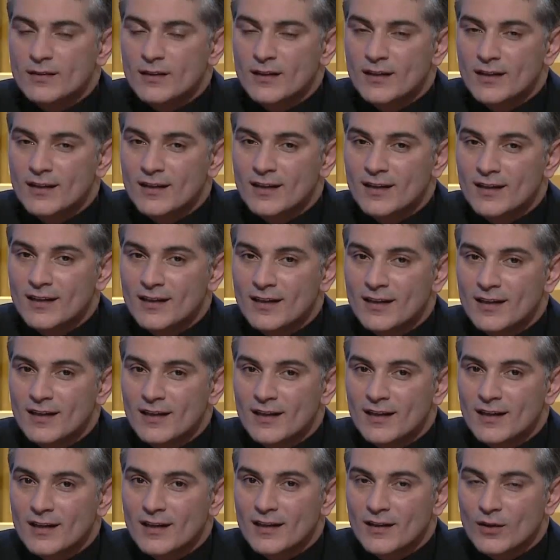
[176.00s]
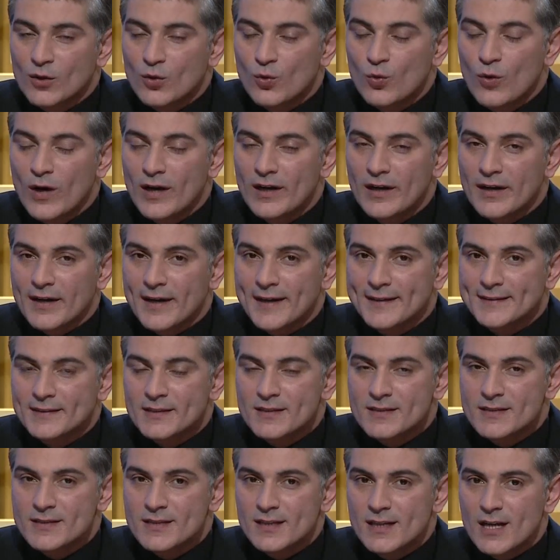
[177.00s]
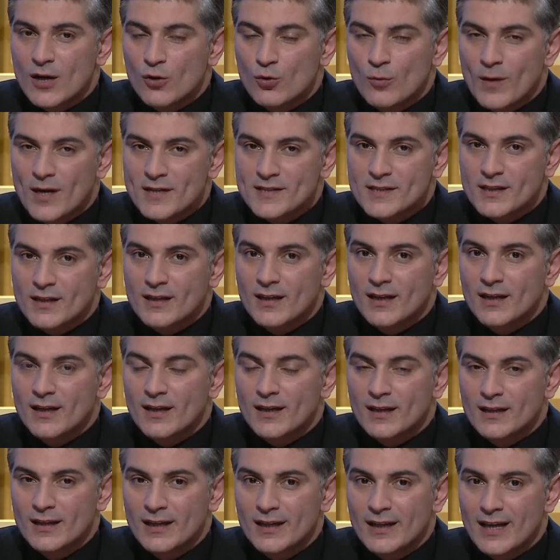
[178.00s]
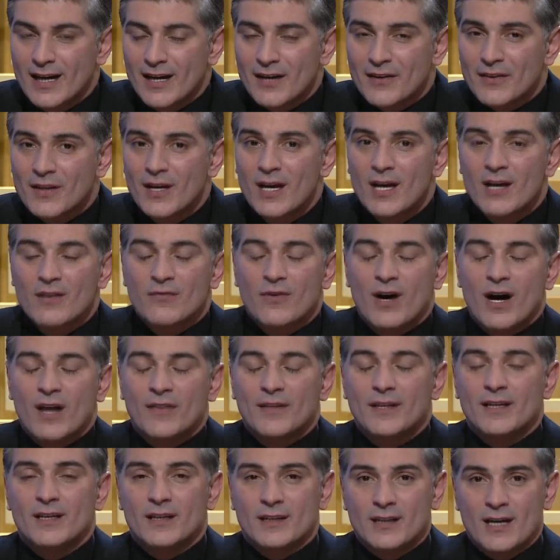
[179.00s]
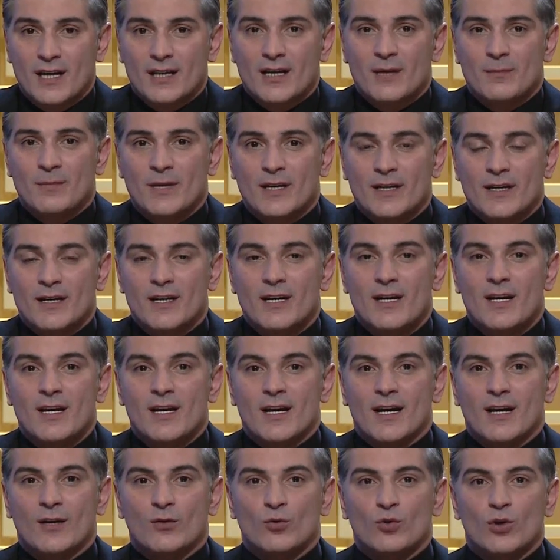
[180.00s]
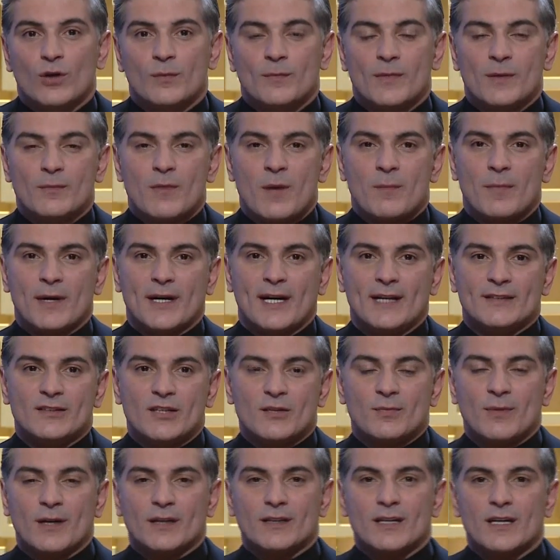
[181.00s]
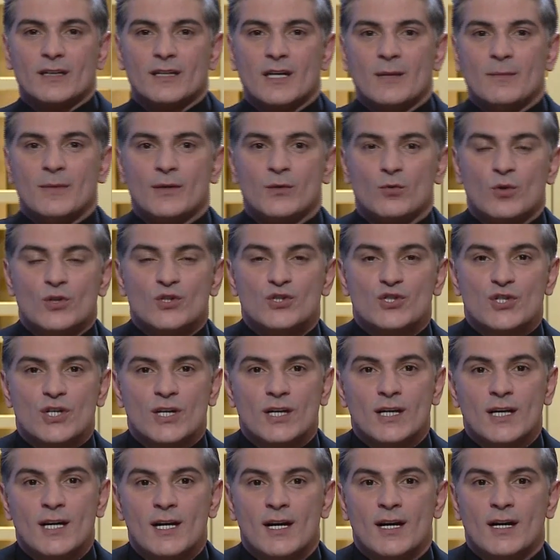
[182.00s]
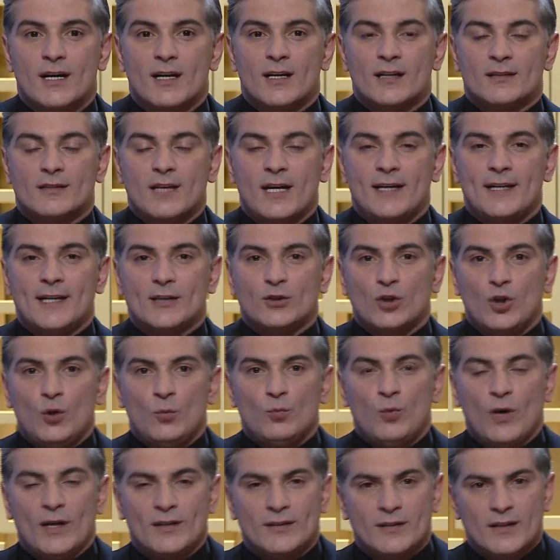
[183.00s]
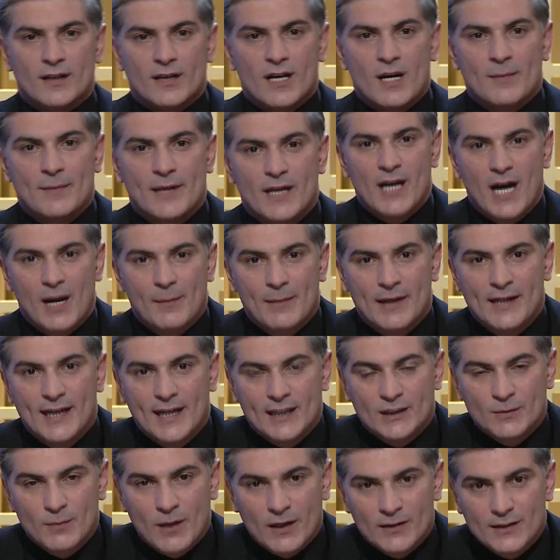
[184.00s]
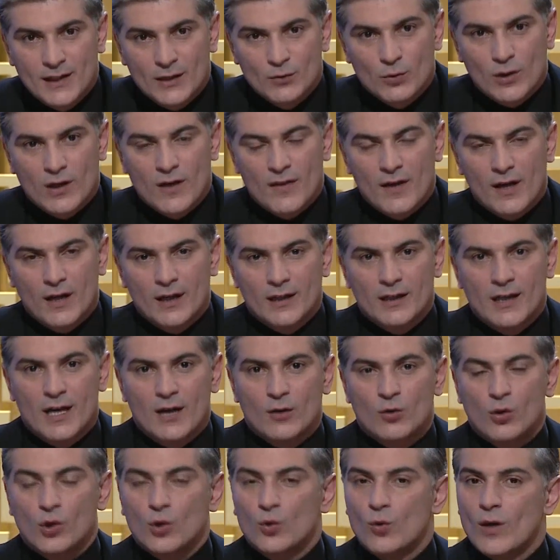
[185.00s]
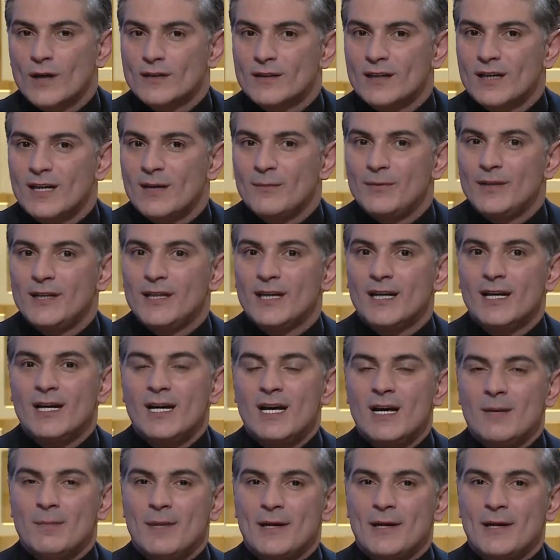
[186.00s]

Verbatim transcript: القوه اللي راح تنزل او ماسكه للارض فهذه يعني همينه خلينا نقول من منبر حديث بغداد هم نوجه تحية حب واحترام عمليات بغداد وكذلك إلى كل قواتنا الأمنية